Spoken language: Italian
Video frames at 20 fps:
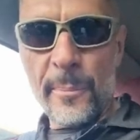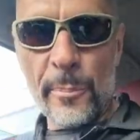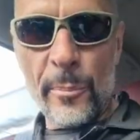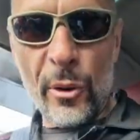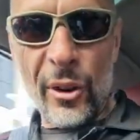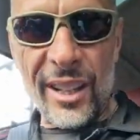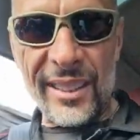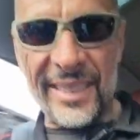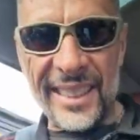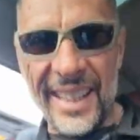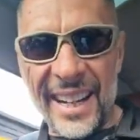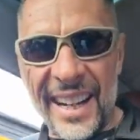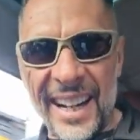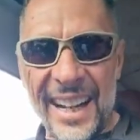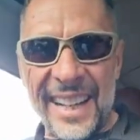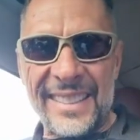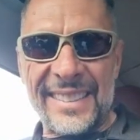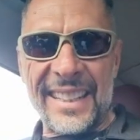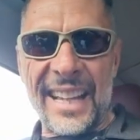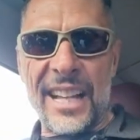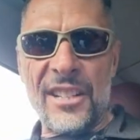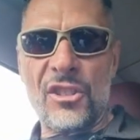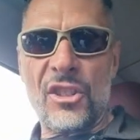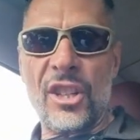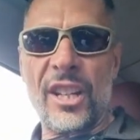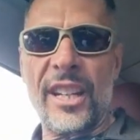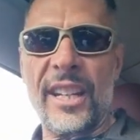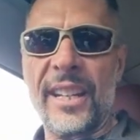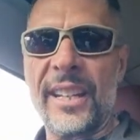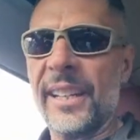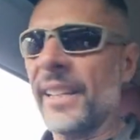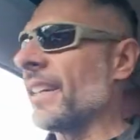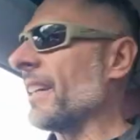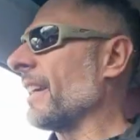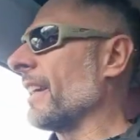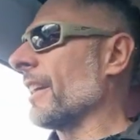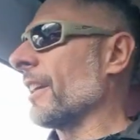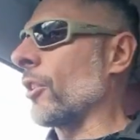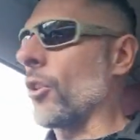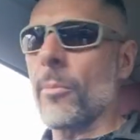Buonasera ragazzacci,
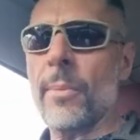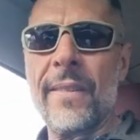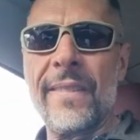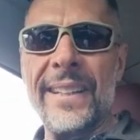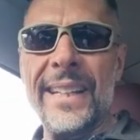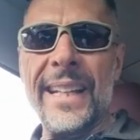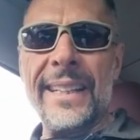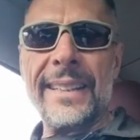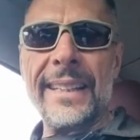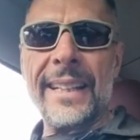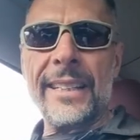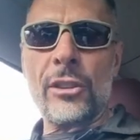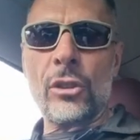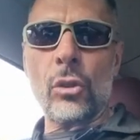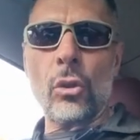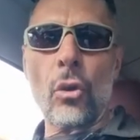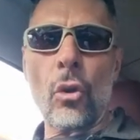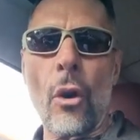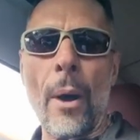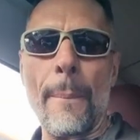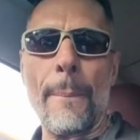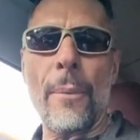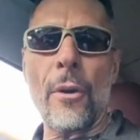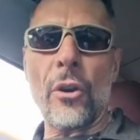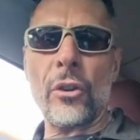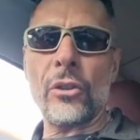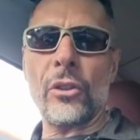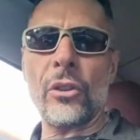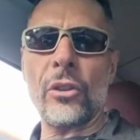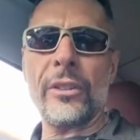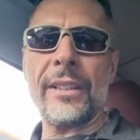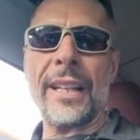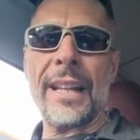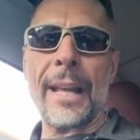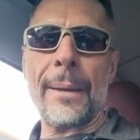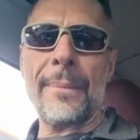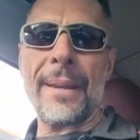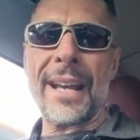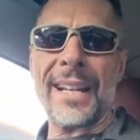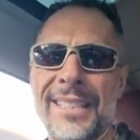come vedete sono a bordo della mia